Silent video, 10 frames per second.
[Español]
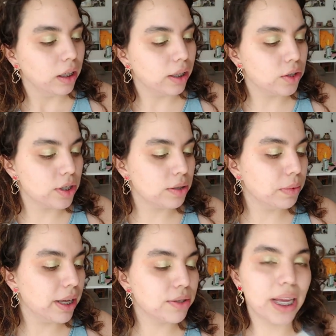Entonces
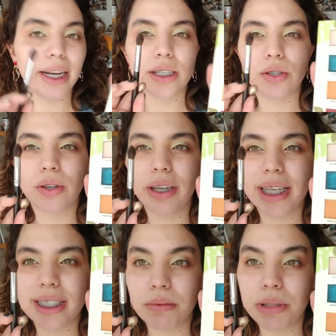voy a usar eso,
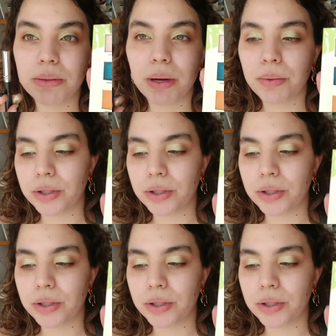esta misma